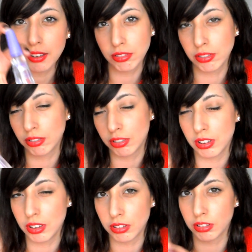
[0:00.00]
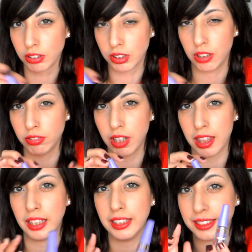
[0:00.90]
Un óleo, o sea, un
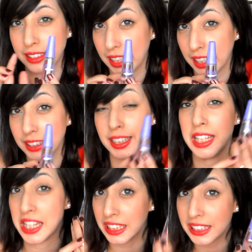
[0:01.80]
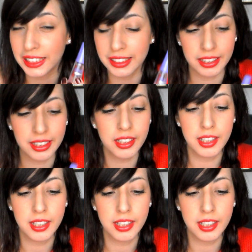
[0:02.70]
aceite secante hidratante,